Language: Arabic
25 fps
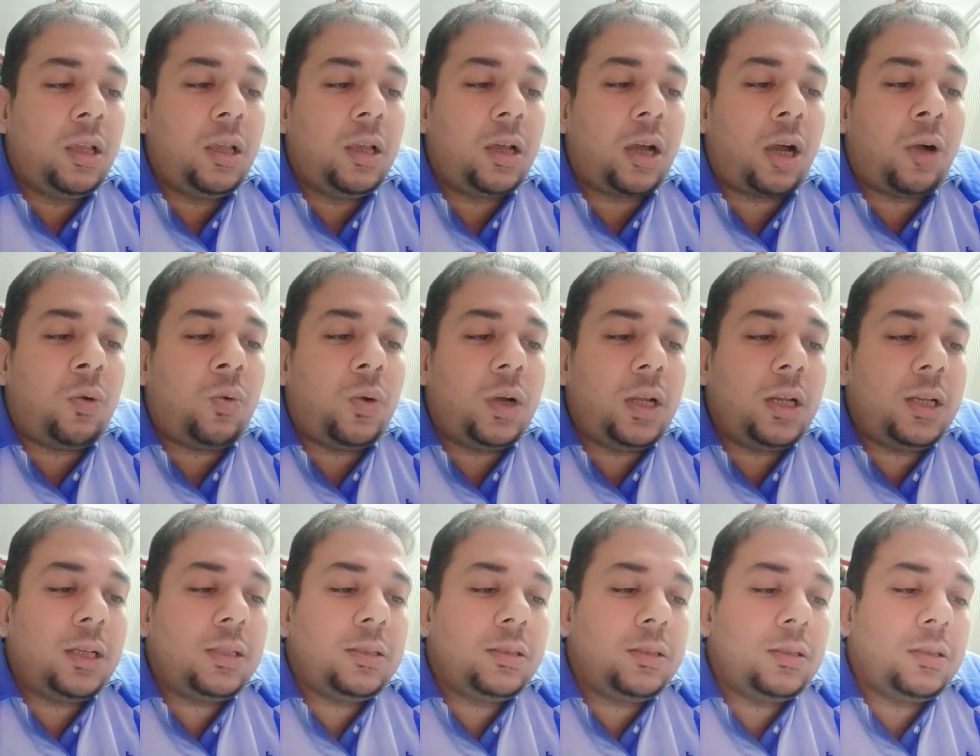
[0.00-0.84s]

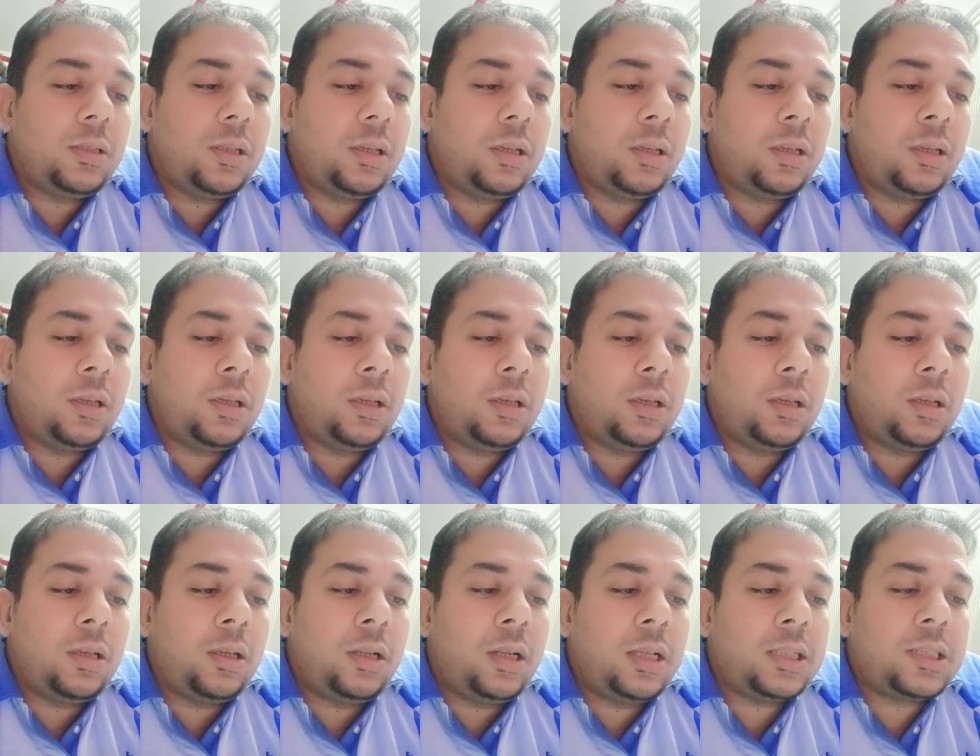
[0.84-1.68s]
اولا
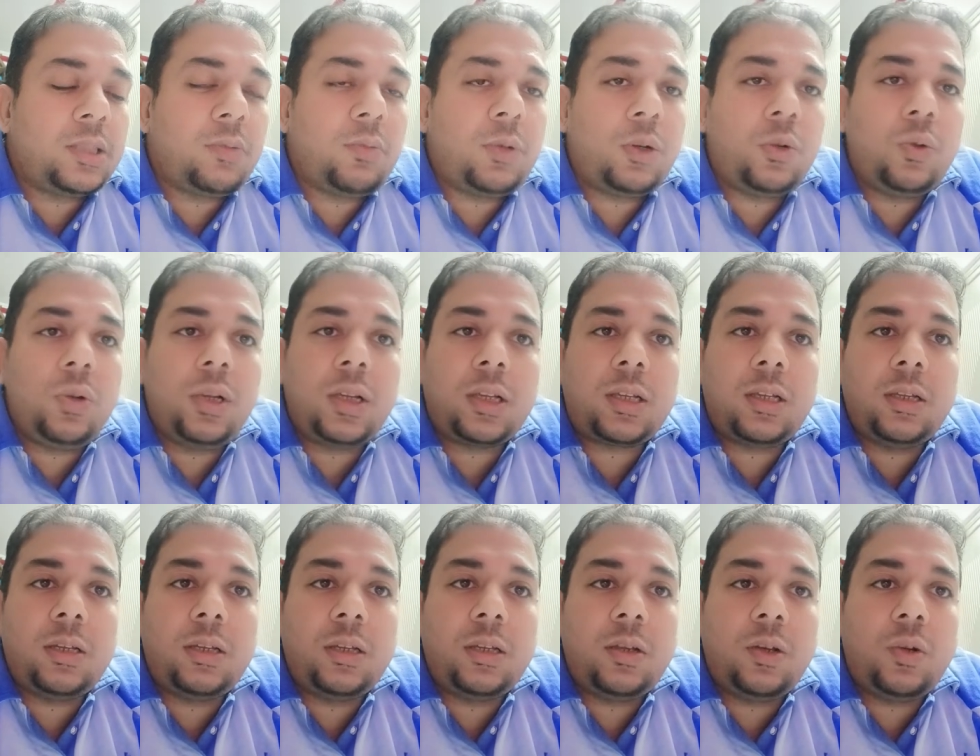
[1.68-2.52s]
آه، لازم اقول لك
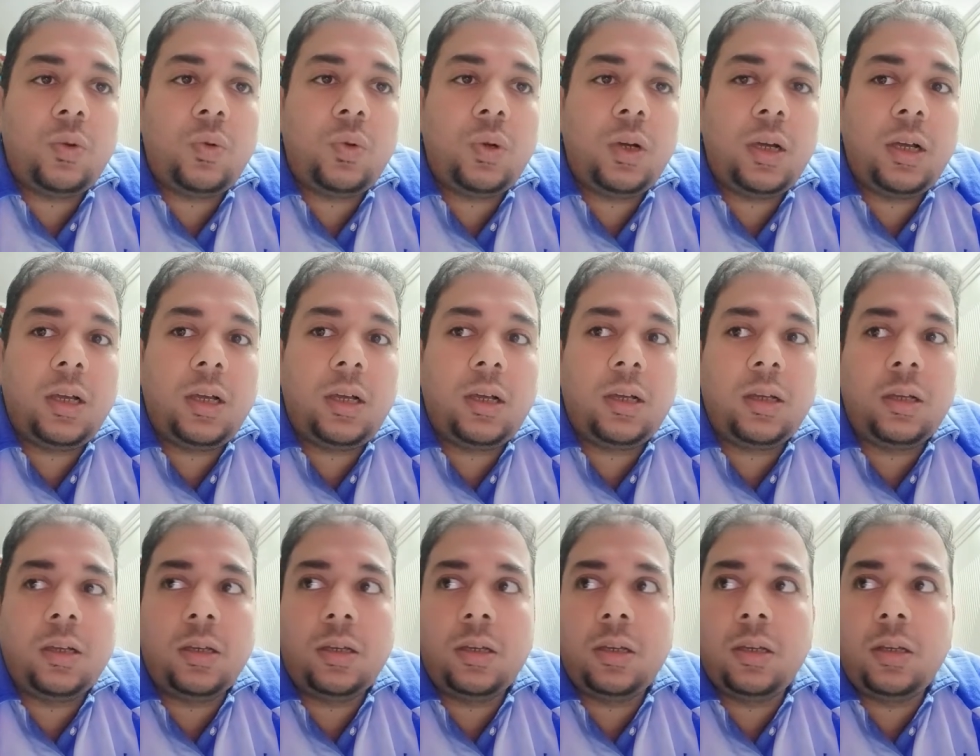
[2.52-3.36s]
ان هو
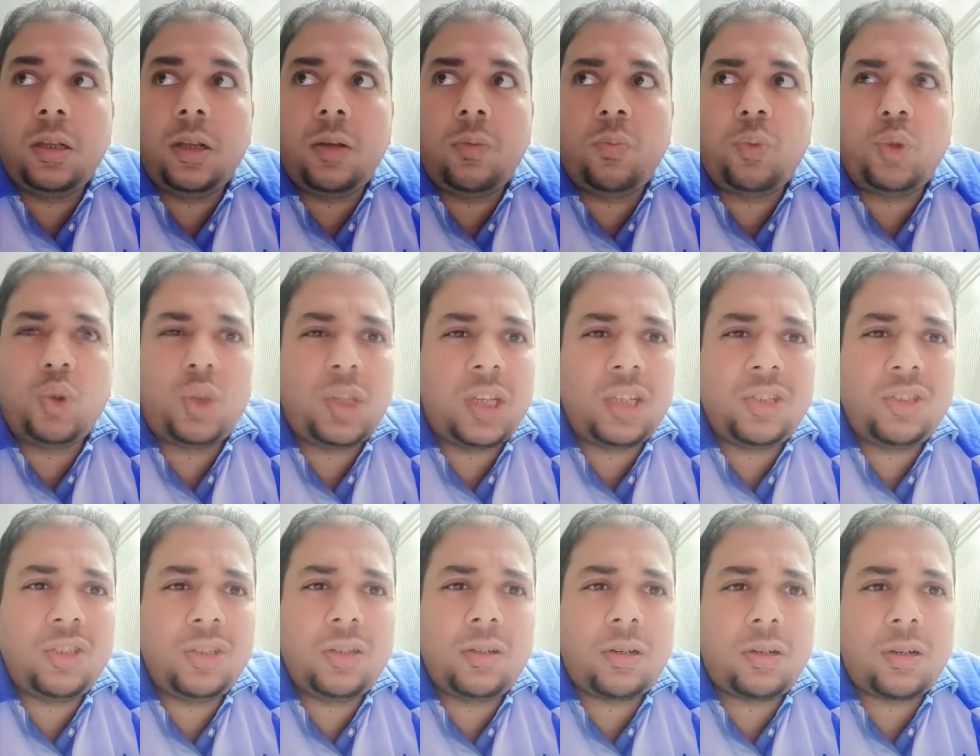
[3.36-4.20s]
آه،
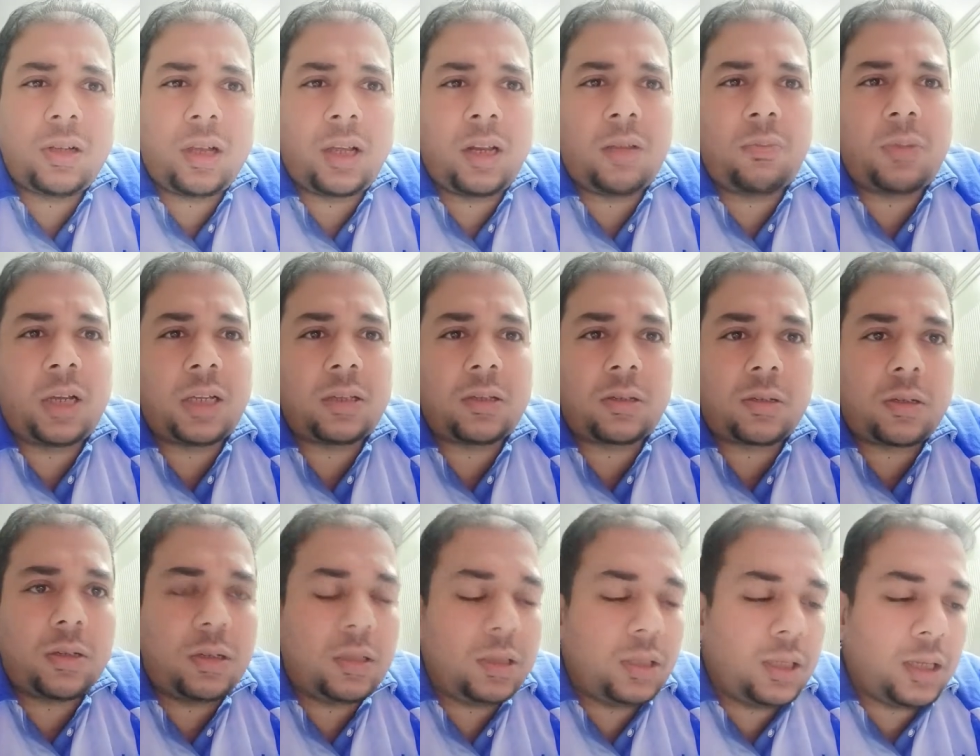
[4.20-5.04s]
المنتشر على ما
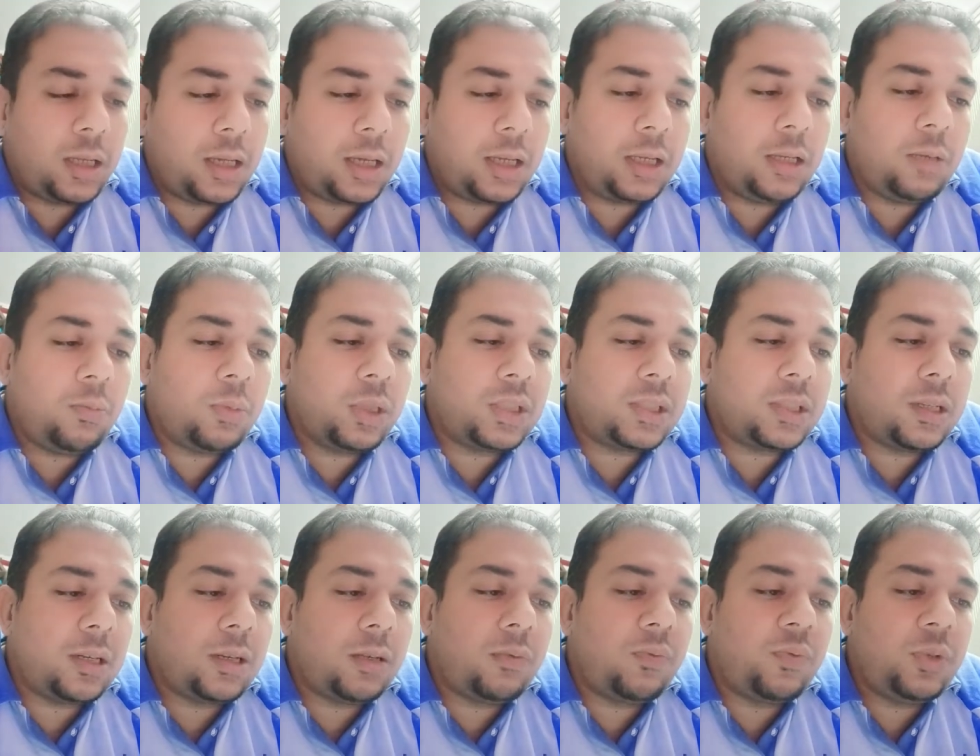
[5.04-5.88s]
اعتقادي يعني
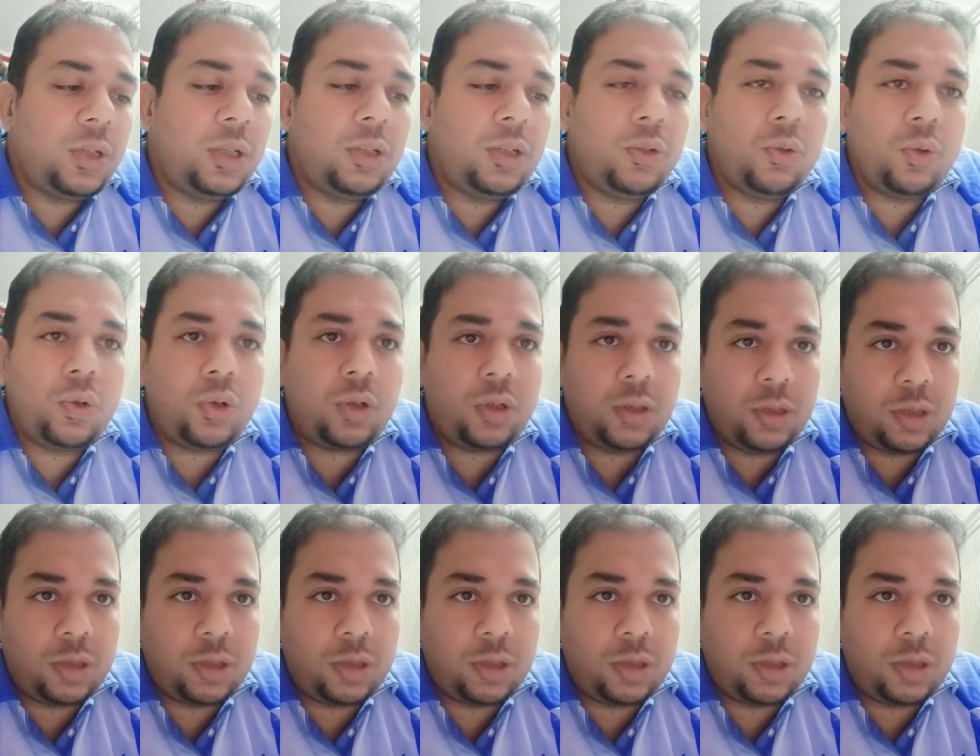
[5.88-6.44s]
مثلا في نوع